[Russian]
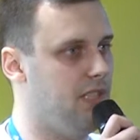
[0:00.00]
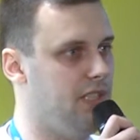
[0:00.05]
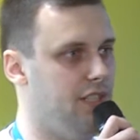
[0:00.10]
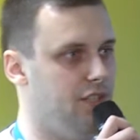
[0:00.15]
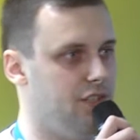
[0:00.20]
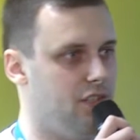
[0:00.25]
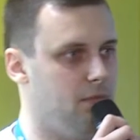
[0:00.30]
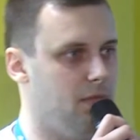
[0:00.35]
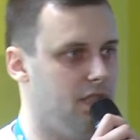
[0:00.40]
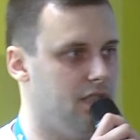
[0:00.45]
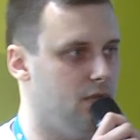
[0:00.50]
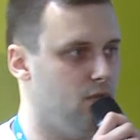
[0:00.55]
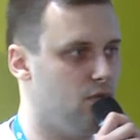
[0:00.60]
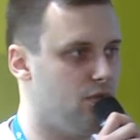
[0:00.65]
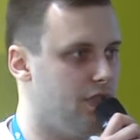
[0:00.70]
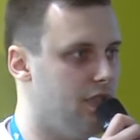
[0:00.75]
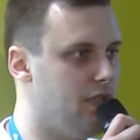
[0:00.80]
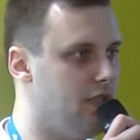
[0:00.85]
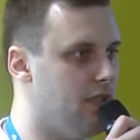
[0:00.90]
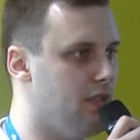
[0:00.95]
в дальнейшем они
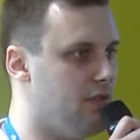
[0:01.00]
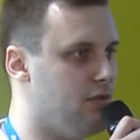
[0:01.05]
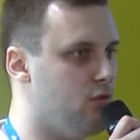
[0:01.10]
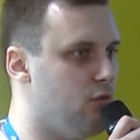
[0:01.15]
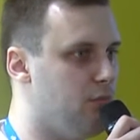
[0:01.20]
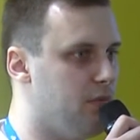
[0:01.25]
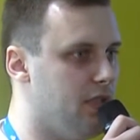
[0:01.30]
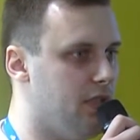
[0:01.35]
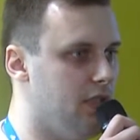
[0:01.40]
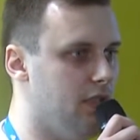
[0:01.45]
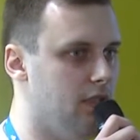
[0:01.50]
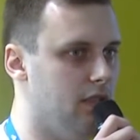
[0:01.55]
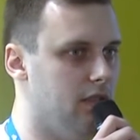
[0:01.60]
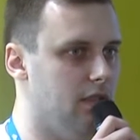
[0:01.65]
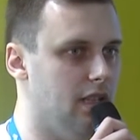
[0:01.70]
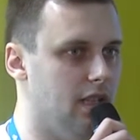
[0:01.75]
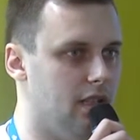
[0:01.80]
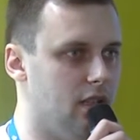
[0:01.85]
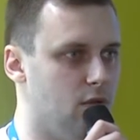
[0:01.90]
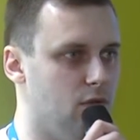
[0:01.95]
уже недоступны
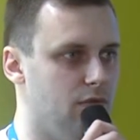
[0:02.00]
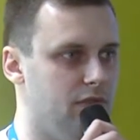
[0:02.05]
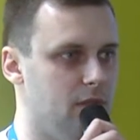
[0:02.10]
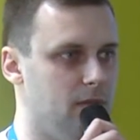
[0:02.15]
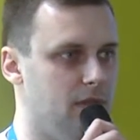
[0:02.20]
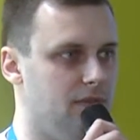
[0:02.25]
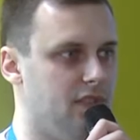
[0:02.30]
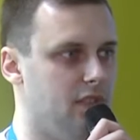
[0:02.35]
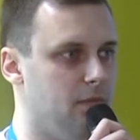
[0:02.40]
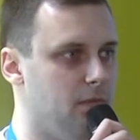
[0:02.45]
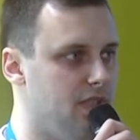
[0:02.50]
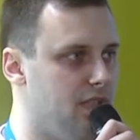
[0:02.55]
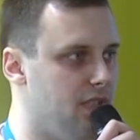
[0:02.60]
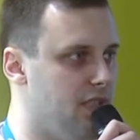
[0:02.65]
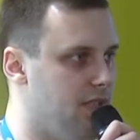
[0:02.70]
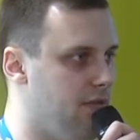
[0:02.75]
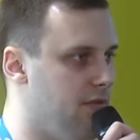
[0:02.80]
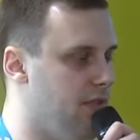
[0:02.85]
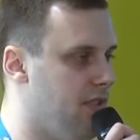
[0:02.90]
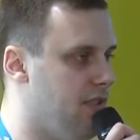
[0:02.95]
для какого-либо
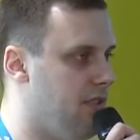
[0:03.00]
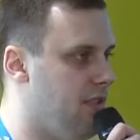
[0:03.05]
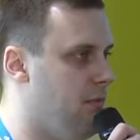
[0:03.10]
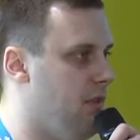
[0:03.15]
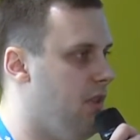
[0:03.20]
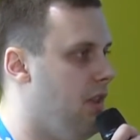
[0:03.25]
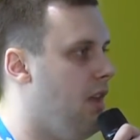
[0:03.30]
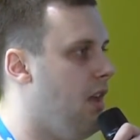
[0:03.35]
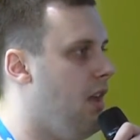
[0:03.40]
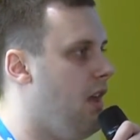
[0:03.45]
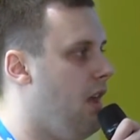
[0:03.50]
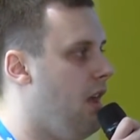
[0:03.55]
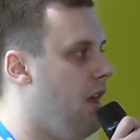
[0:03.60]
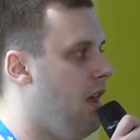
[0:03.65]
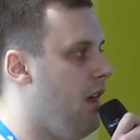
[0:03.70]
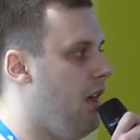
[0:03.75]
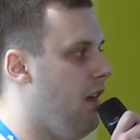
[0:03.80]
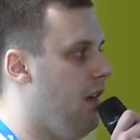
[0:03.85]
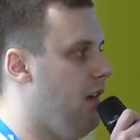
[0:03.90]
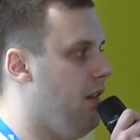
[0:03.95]
взаимодействия с ними.
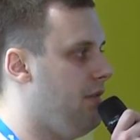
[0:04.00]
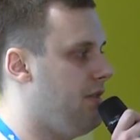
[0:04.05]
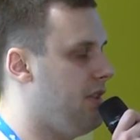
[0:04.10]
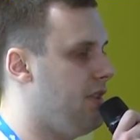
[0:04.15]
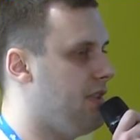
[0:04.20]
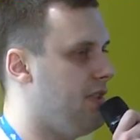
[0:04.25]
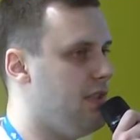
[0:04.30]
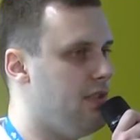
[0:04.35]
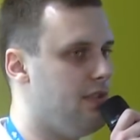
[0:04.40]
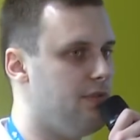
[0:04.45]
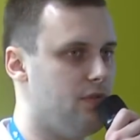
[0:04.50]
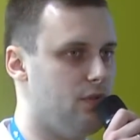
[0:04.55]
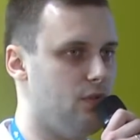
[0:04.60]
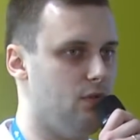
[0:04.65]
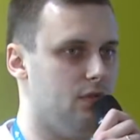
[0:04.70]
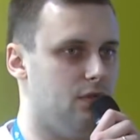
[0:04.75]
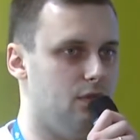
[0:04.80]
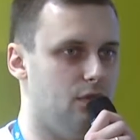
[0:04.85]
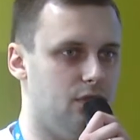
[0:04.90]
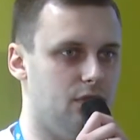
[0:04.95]
А, в CSS
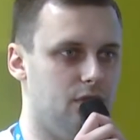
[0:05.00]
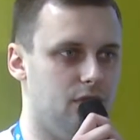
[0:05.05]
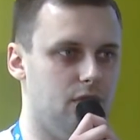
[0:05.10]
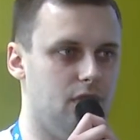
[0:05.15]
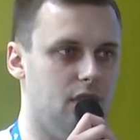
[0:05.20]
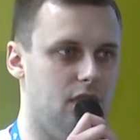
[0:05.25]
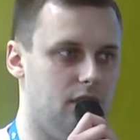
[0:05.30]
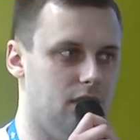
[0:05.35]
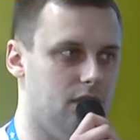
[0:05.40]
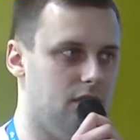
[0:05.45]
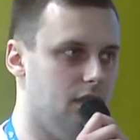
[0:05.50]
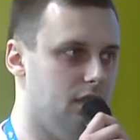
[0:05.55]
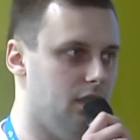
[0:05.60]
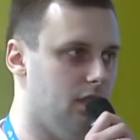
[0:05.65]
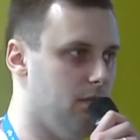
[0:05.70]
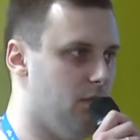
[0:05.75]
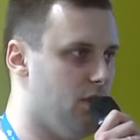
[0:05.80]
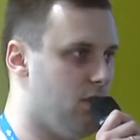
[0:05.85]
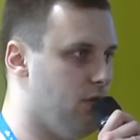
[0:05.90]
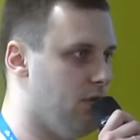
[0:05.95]
все с точностью до
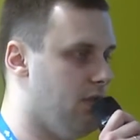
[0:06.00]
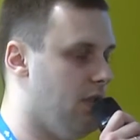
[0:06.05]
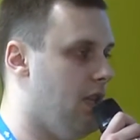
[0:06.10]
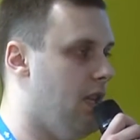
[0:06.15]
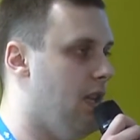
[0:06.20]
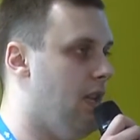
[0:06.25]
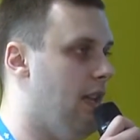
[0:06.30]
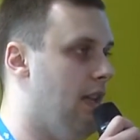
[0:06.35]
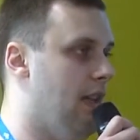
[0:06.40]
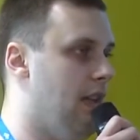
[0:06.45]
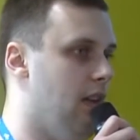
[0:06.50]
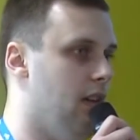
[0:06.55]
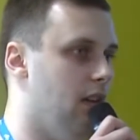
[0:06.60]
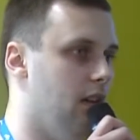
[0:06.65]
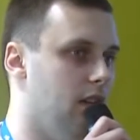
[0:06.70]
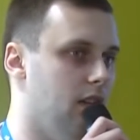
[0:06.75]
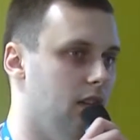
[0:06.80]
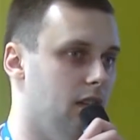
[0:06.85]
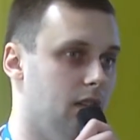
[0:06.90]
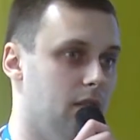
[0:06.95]
наоборот.
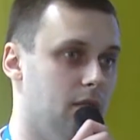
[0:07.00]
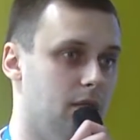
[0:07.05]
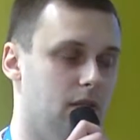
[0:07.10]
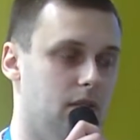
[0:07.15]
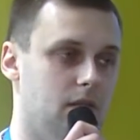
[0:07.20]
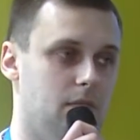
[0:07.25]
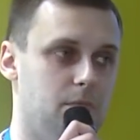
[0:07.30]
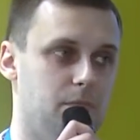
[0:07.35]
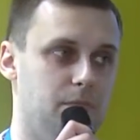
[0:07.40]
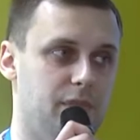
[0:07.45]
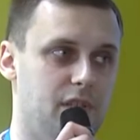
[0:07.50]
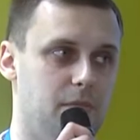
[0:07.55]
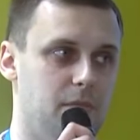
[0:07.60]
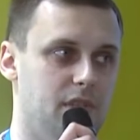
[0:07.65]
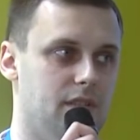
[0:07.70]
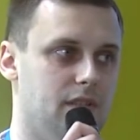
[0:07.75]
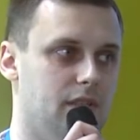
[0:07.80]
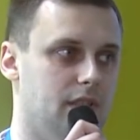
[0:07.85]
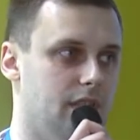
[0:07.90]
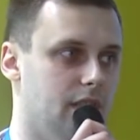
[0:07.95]

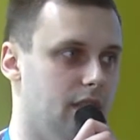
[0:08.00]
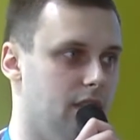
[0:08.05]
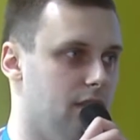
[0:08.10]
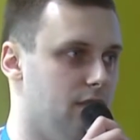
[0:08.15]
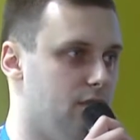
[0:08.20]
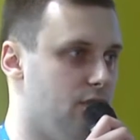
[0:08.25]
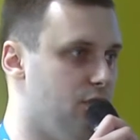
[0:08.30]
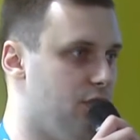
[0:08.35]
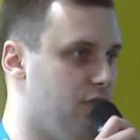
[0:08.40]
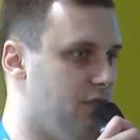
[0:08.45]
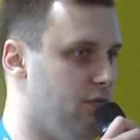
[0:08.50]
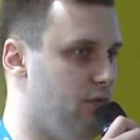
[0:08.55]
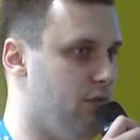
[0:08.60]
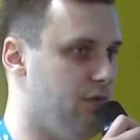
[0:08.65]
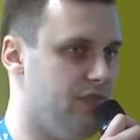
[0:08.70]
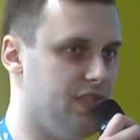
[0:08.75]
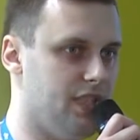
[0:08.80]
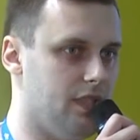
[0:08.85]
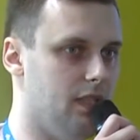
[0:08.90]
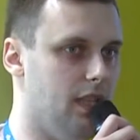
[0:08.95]
Переменная
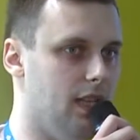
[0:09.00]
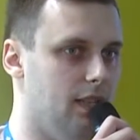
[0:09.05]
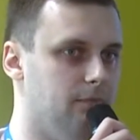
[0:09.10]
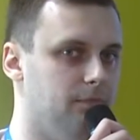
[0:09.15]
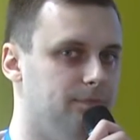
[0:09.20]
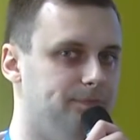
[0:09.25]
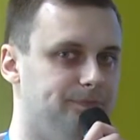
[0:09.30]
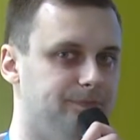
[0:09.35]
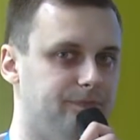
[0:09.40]
существует всегда.